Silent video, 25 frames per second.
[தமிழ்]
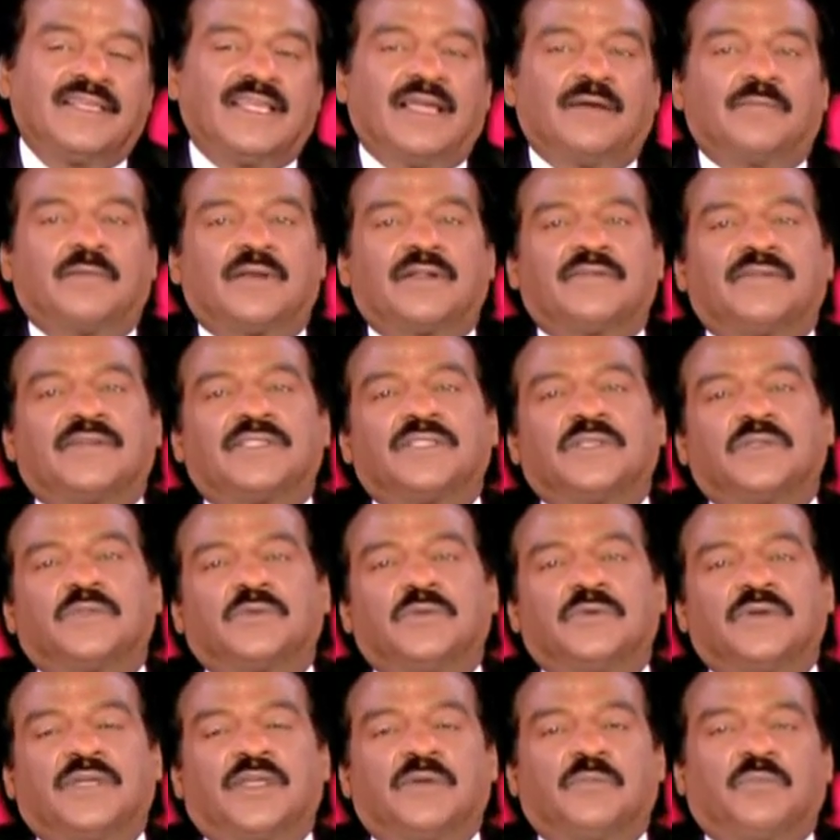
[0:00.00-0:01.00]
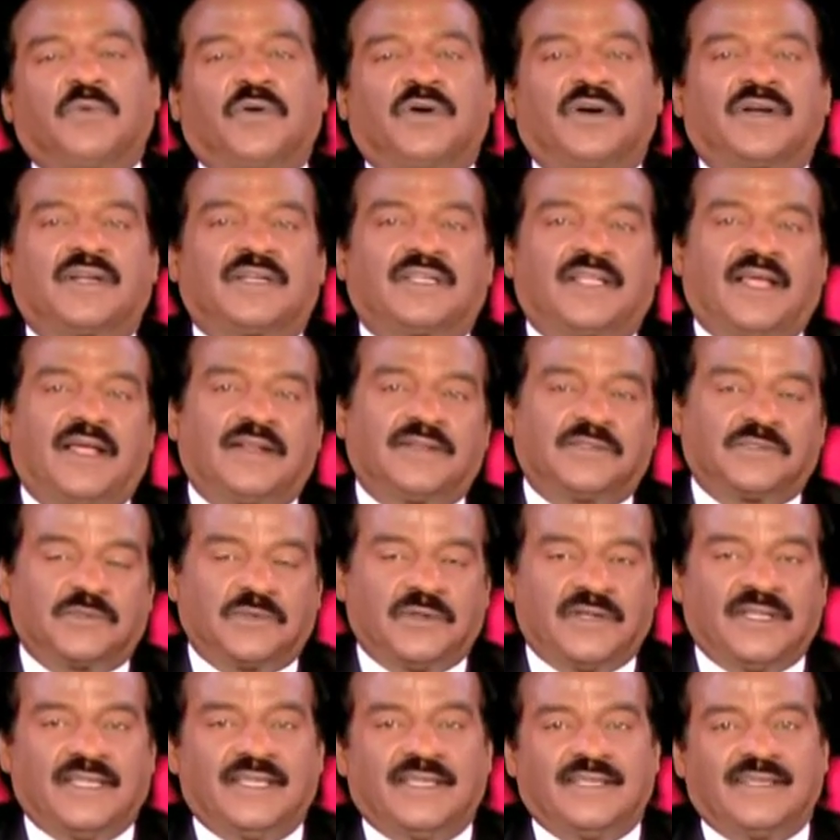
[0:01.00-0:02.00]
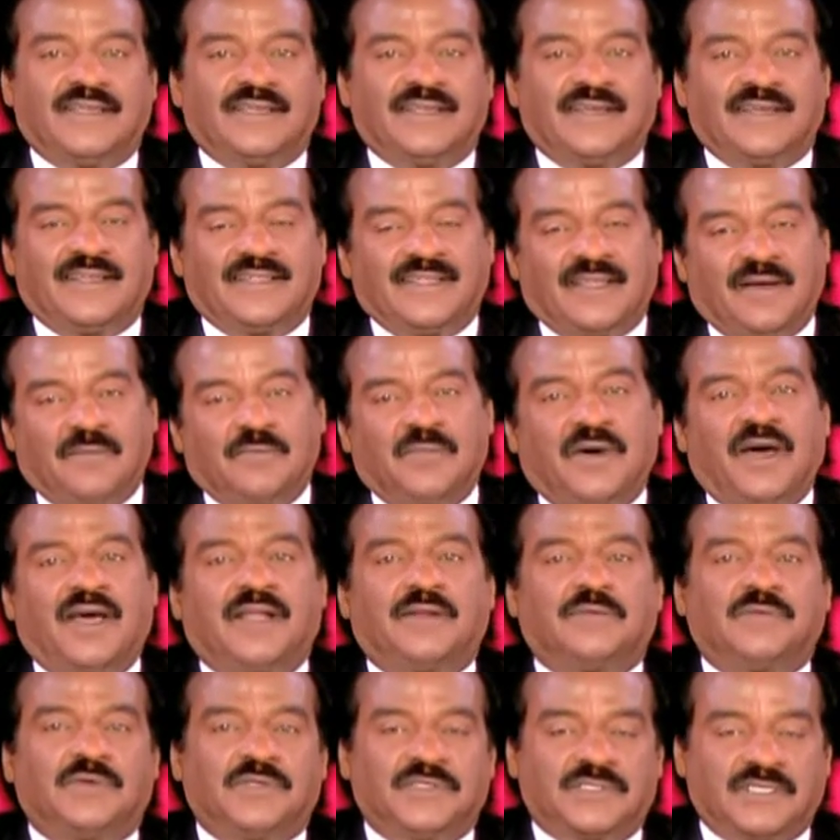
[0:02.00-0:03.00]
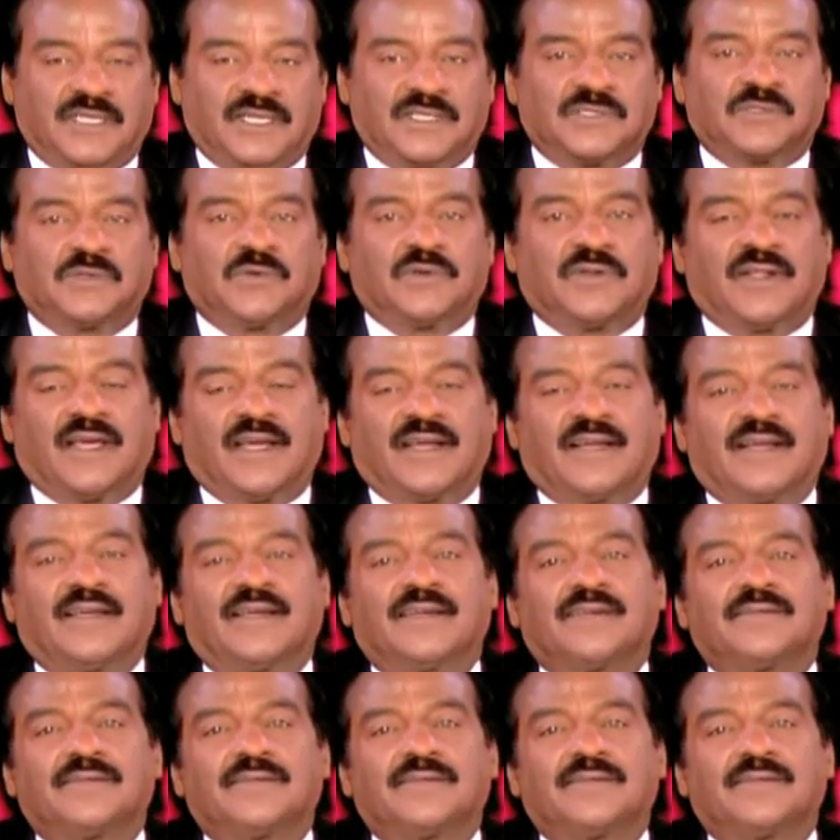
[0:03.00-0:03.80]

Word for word: யமன் வந்து தூக்கி போகட்டான்னு சொல்லி அந்த அம்மா அனுபவத்தில் சொன்னாங்க